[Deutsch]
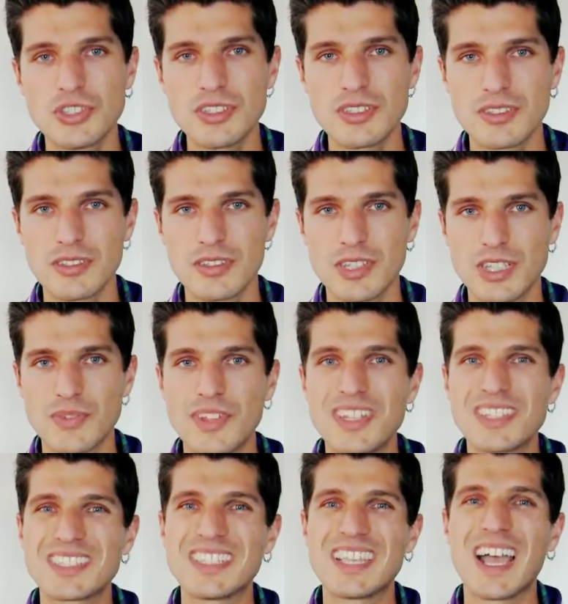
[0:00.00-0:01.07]
Schnitt, dass wenn
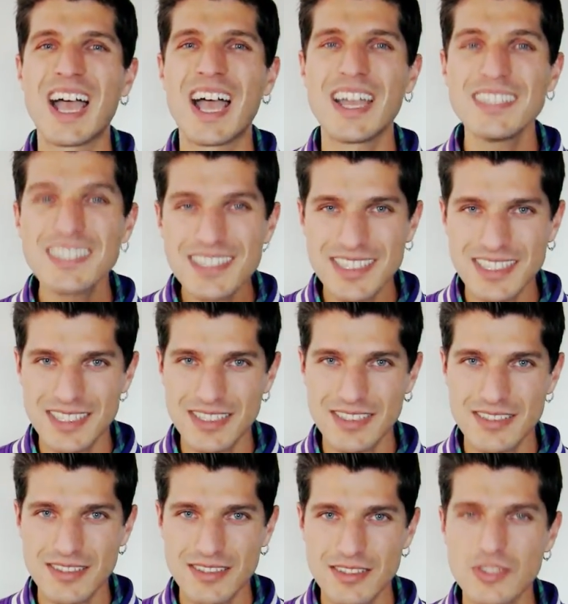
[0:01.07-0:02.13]
er sie
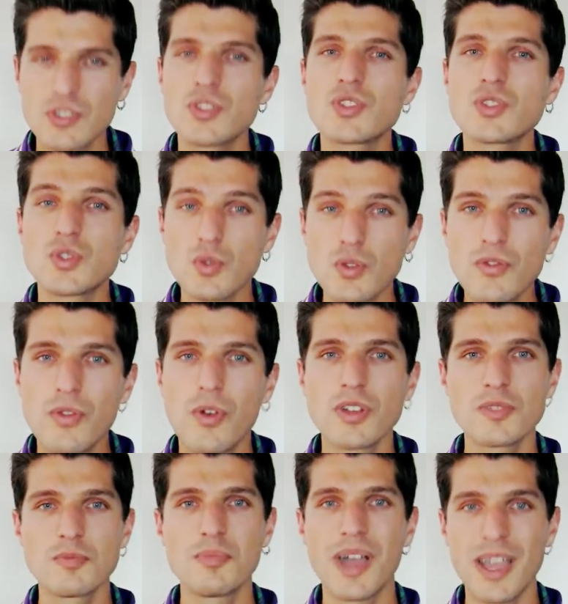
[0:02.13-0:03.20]
anzieht,
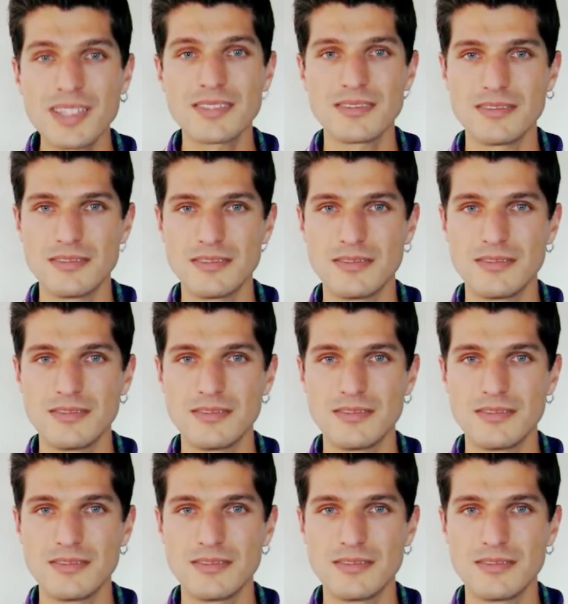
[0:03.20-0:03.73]
sofort passen.